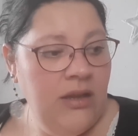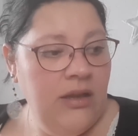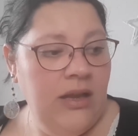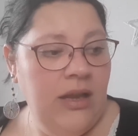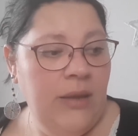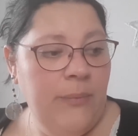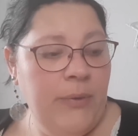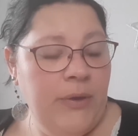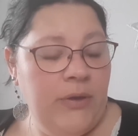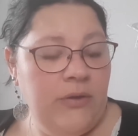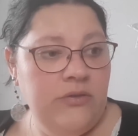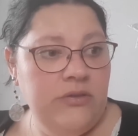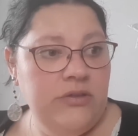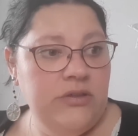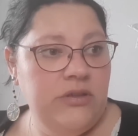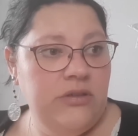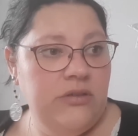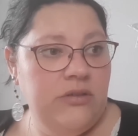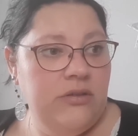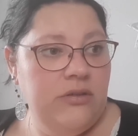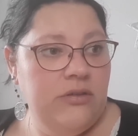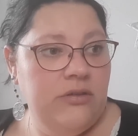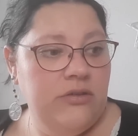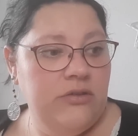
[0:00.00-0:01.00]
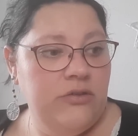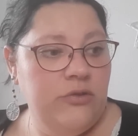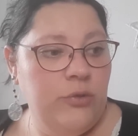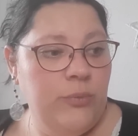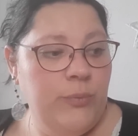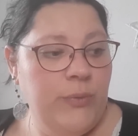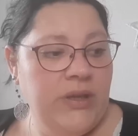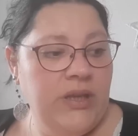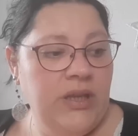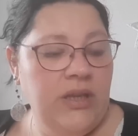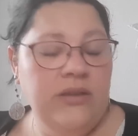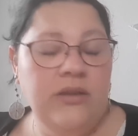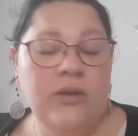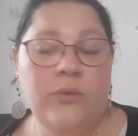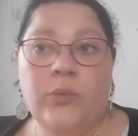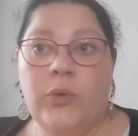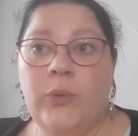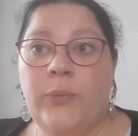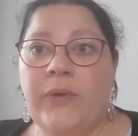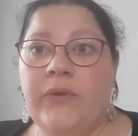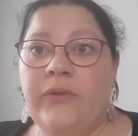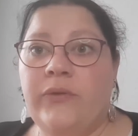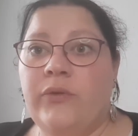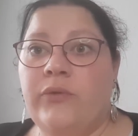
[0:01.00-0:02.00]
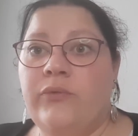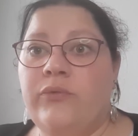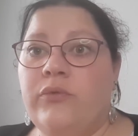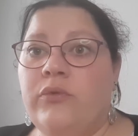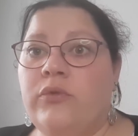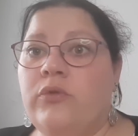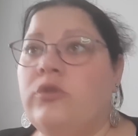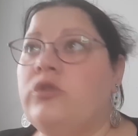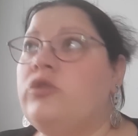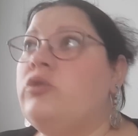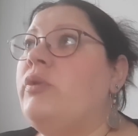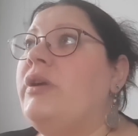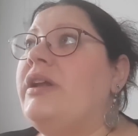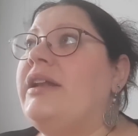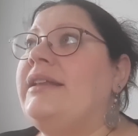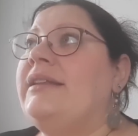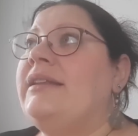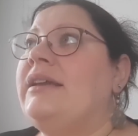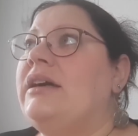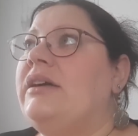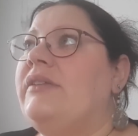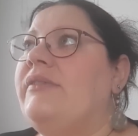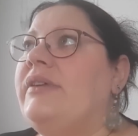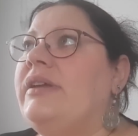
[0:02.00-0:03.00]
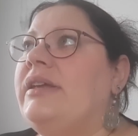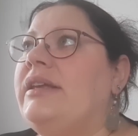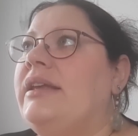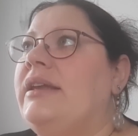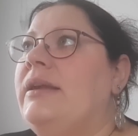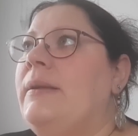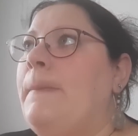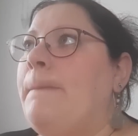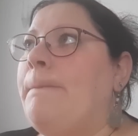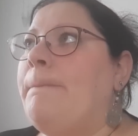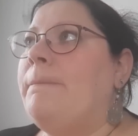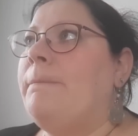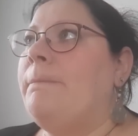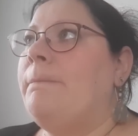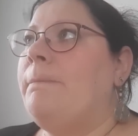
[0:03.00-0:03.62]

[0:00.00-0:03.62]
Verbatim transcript: Là, par contre, je, m'inquiète un peu parce que vu que je dois aller travailler,